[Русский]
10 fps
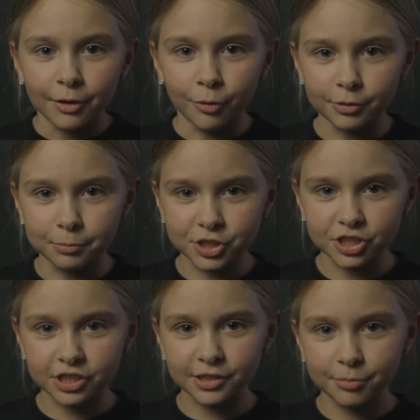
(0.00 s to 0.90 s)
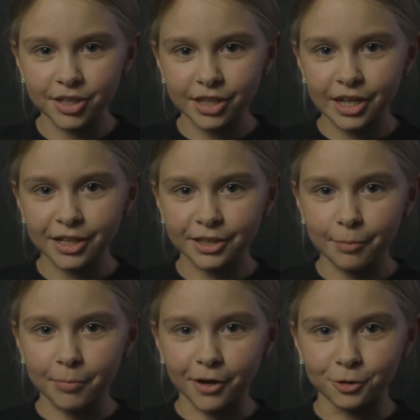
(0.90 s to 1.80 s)
он бежит на меня, и я
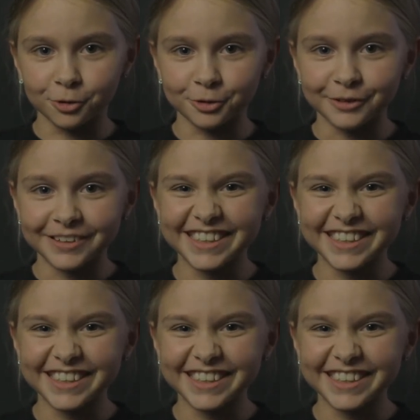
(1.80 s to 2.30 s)
падаю.